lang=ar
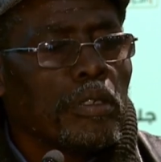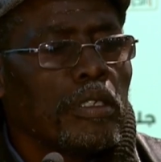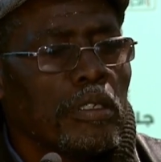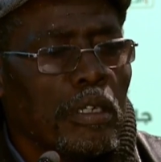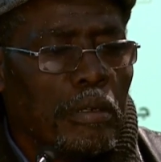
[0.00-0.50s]
من
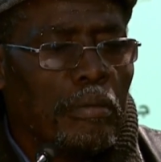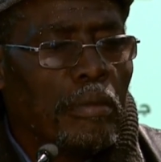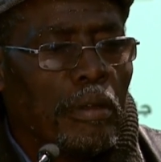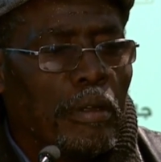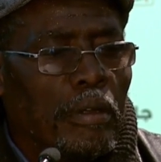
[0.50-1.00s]
السجن
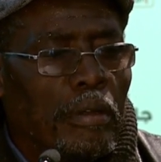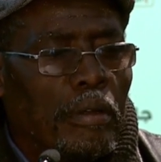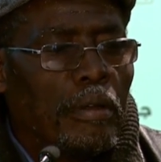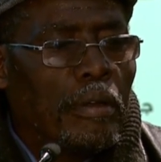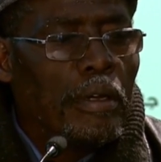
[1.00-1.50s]

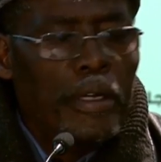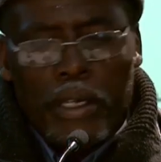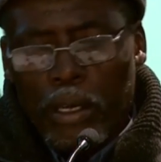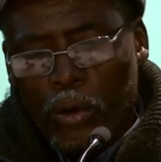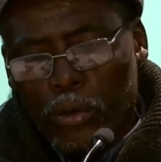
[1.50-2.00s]

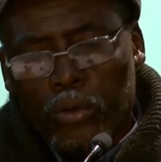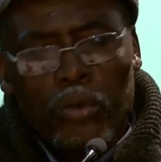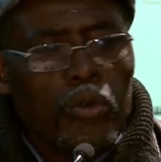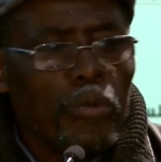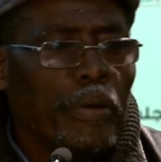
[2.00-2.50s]
احنا اون
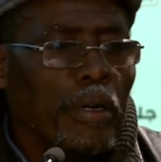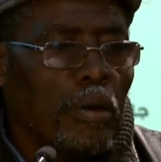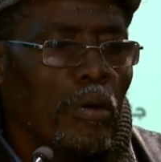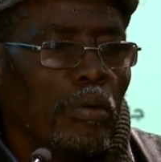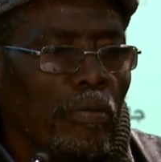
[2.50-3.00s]
تان كو
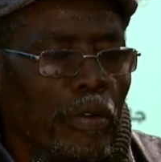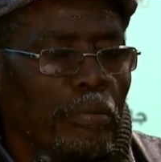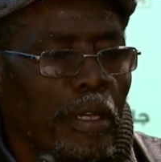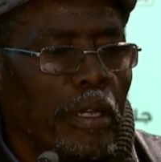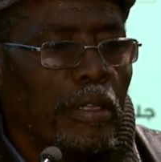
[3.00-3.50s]
بارون
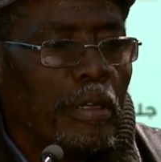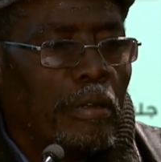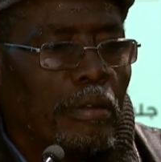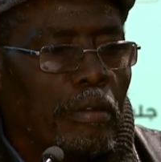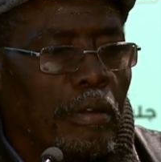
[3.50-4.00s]
فهمت كذا
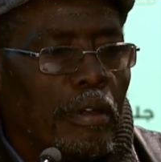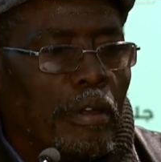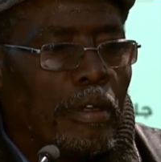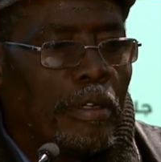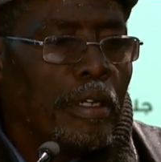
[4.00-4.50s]

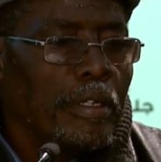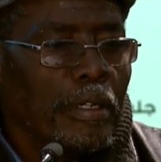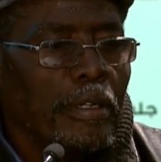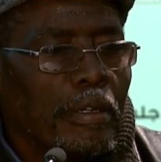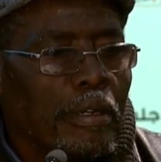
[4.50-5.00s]

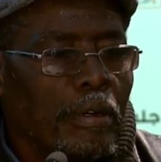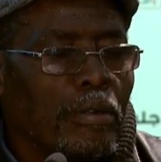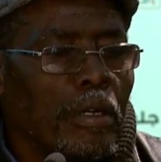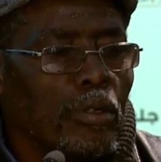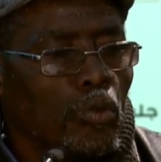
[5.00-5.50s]
يعني
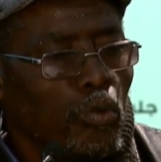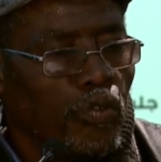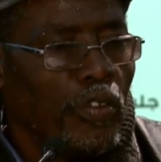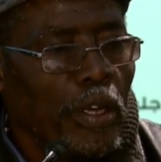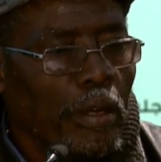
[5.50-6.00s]
اون تو
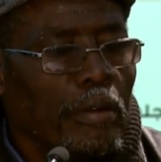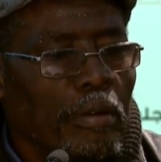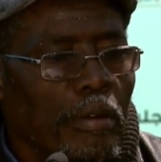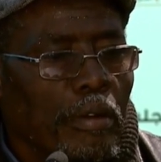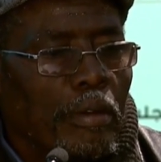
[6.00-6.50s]
في
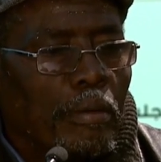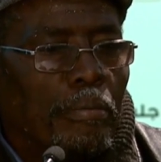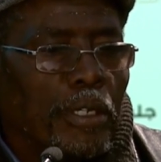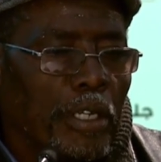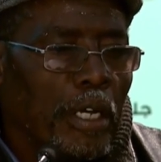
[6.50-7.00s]

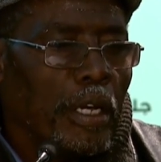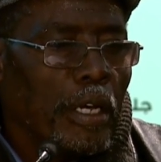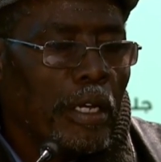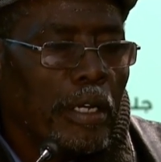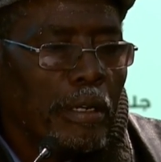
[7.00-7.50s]
باش على
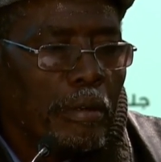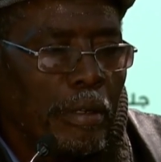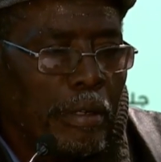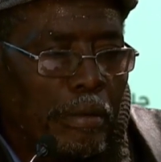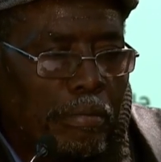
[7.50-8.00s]
الاقل
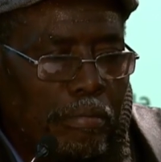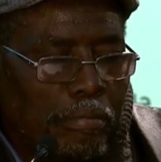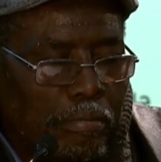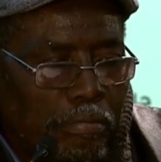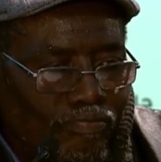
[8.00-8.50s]

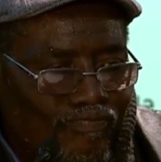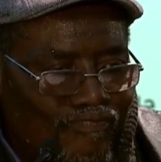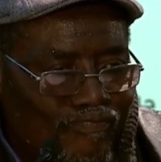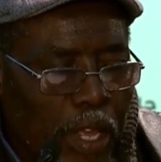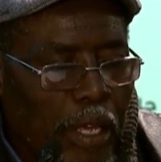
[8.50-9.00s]

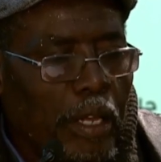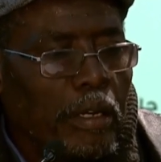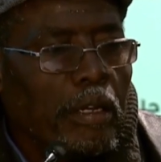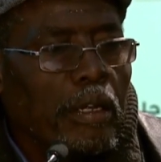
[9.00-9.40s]
هاك آه،